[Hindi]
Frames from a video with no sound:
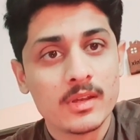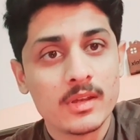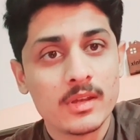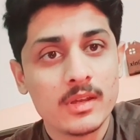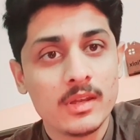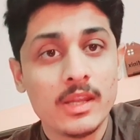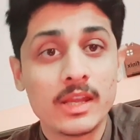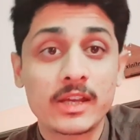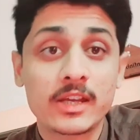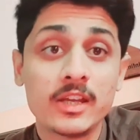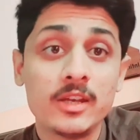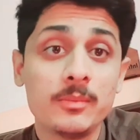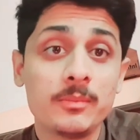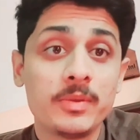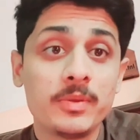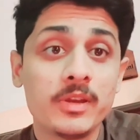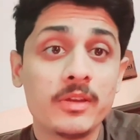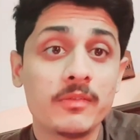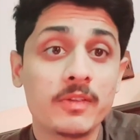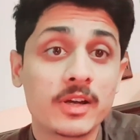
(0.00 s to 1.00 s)
लेकिन
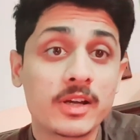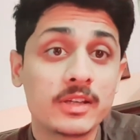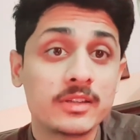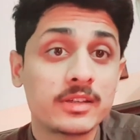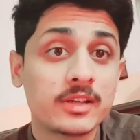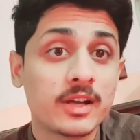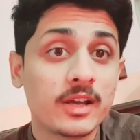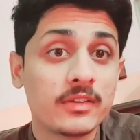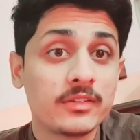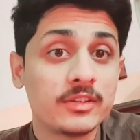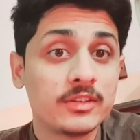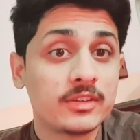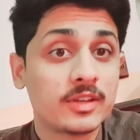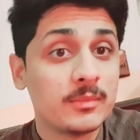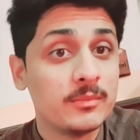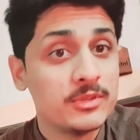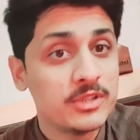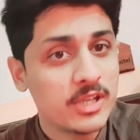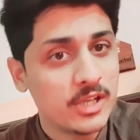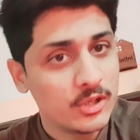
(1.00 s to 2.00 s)
फिर वक़्त का
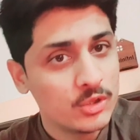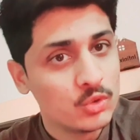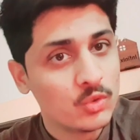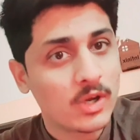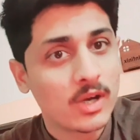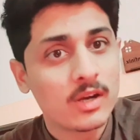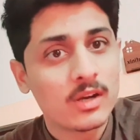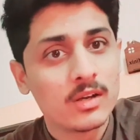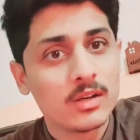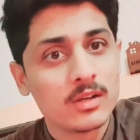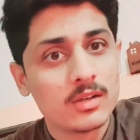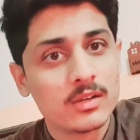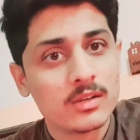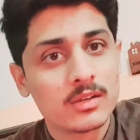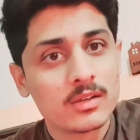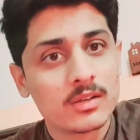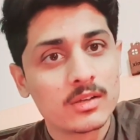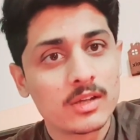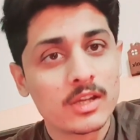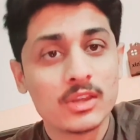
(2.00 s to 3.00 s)
सितम ये हुआ
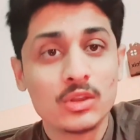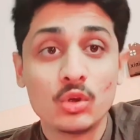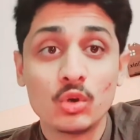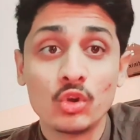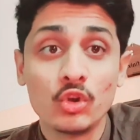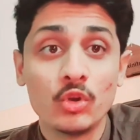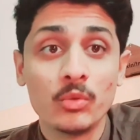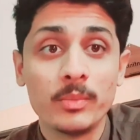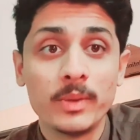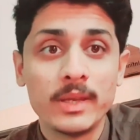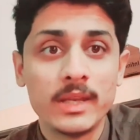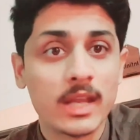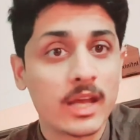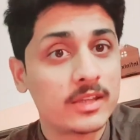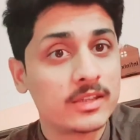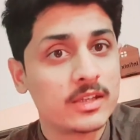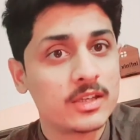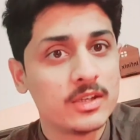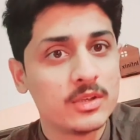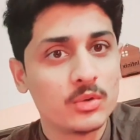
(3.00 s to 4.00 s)
कि दोनों में
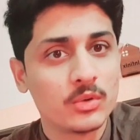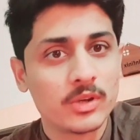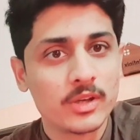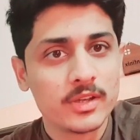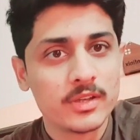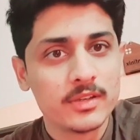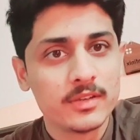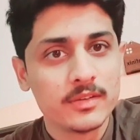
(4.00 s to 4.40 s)
इलादगी हो गई